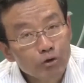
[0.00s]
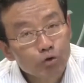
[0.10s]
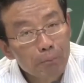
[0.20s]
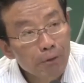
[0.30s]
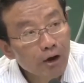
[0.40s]
人
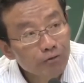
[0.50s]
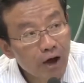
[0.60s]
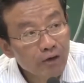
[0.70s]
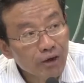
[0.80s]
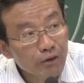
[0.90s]
学不了
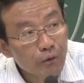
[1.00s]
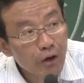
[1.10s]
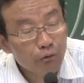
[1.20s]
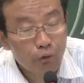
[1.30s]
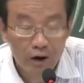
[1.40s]
道家的
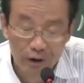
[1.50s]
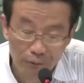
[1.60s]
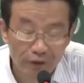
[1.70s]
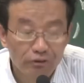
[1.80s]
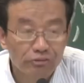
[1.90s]
缘故，我很
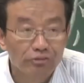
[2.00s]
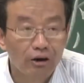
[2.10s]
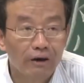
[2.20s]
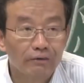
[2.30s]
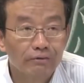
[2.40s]
快就知
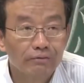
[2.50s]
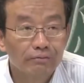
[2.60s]
道了。